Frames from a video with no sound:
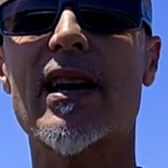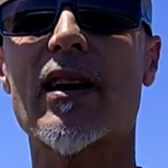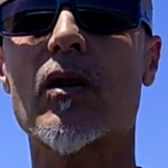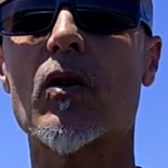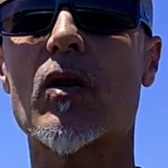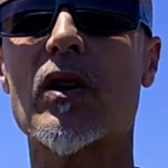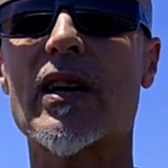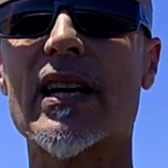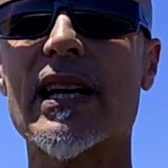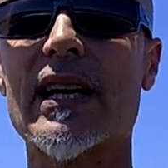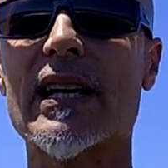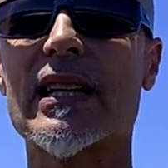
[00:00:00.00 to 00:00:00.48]

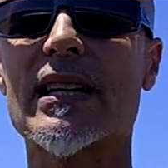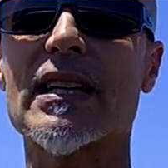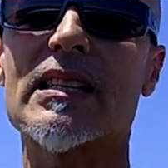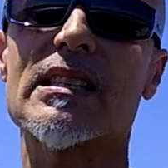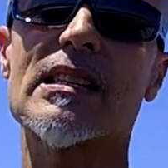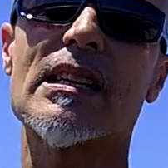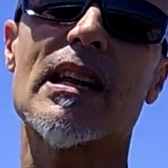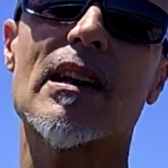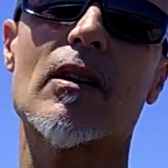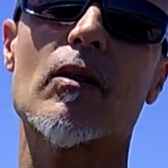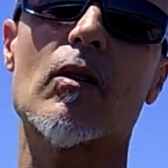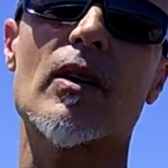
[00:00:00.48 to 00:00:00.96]
corrente,
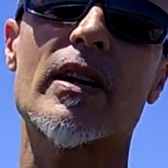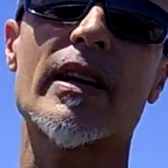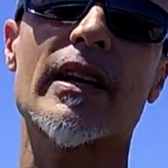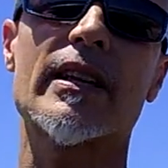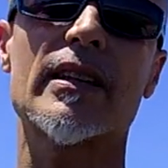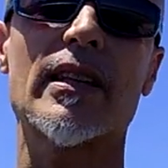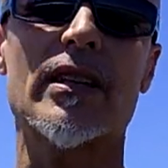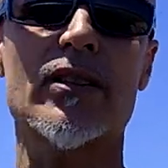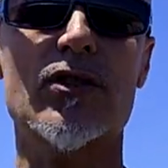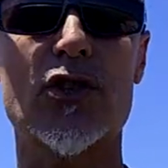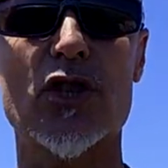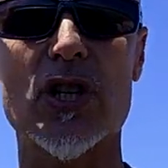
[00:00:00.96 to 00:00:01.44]
se la
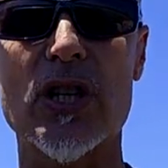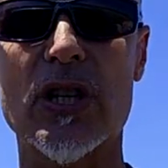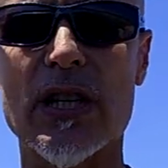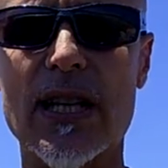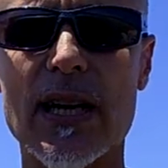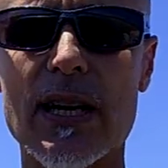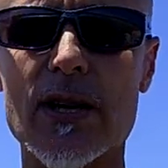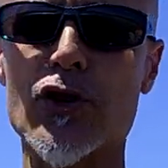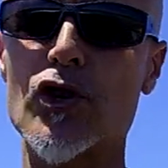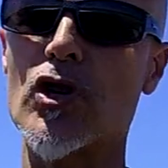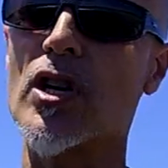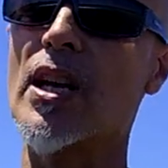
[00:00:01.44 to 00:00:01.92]
corrente ci
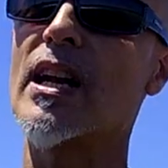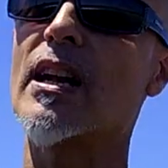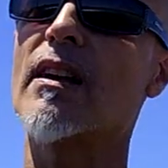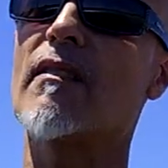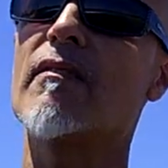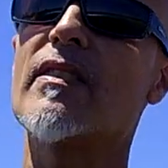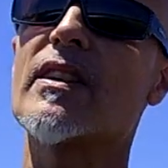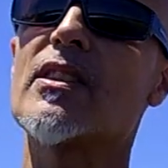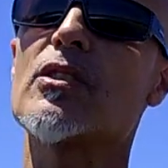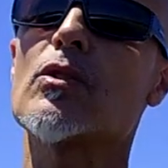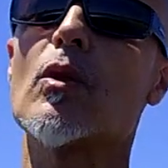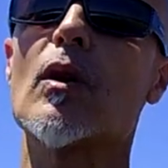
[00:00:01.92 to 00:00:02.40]
trascina
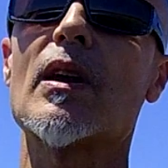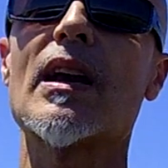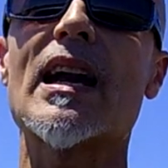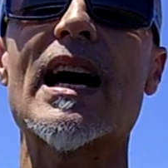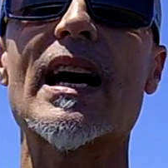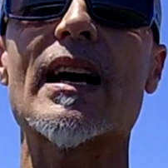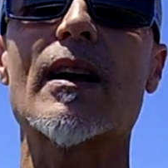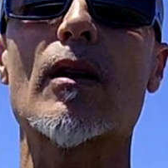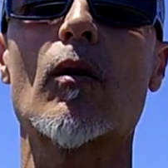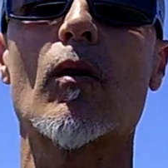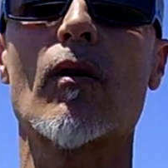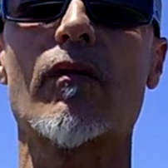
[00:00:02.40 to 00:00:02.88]
verso il
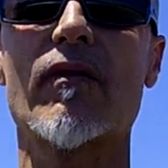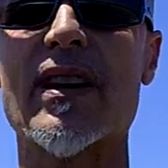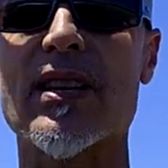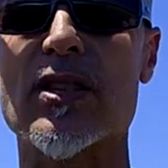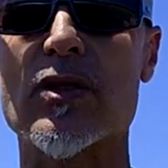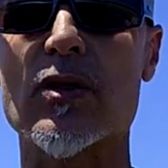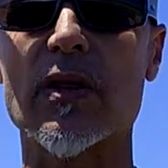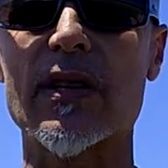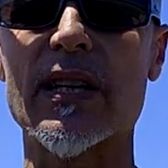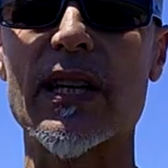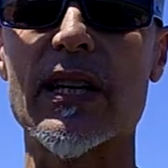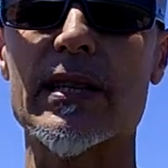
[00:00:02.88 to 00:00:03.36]
largo o
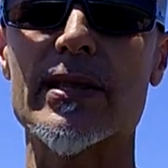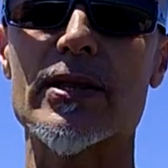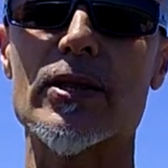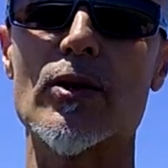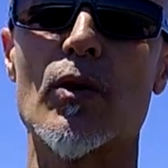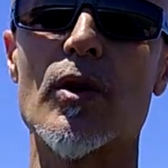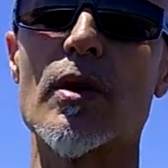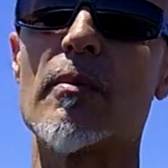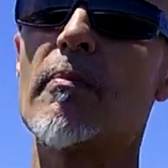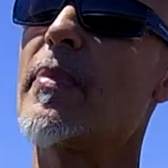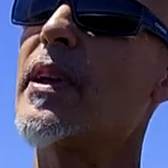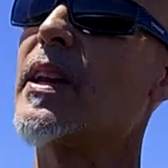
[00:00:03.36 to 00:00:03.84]
verso
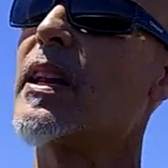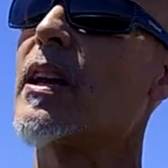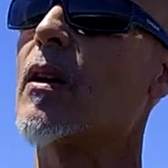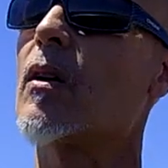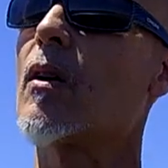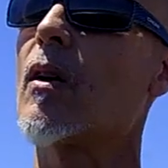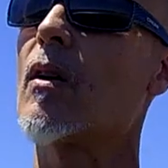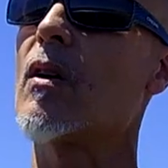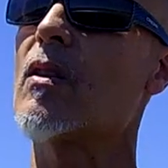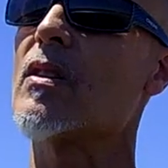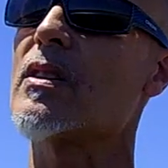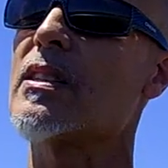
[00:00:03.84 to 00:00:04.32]
direzioni
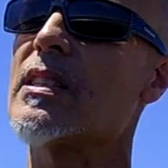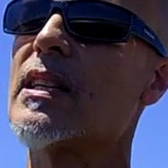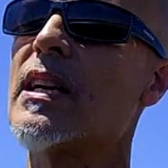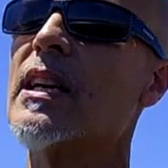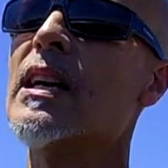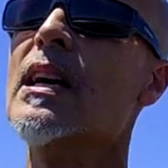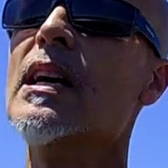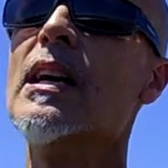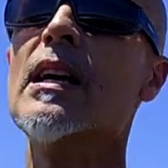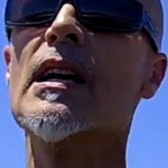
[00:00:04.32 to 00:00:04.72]
pericolose,